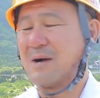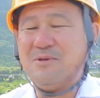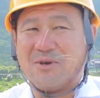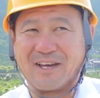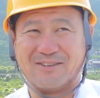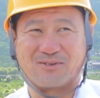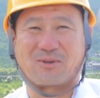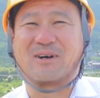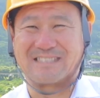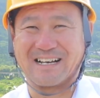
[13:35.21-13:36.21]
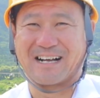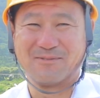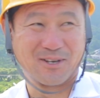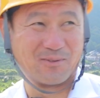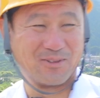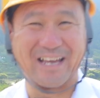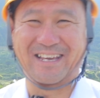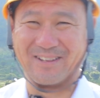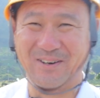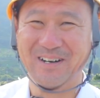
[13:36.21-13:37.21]
髪の毛抜くとかさ髪の毛もない
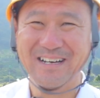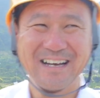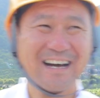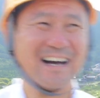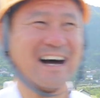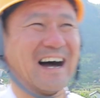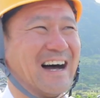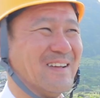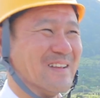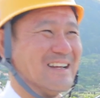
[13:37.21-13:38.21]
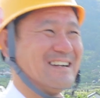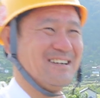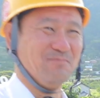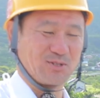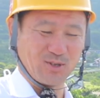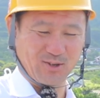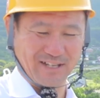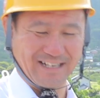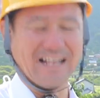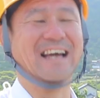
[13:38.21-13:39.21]
けどそうの
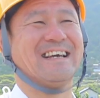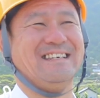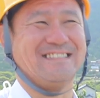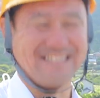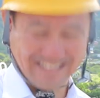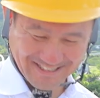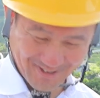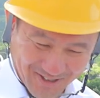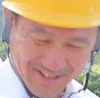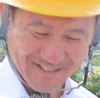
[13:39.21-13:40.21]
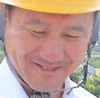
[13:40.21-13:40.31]
できないっちゅうでしょうん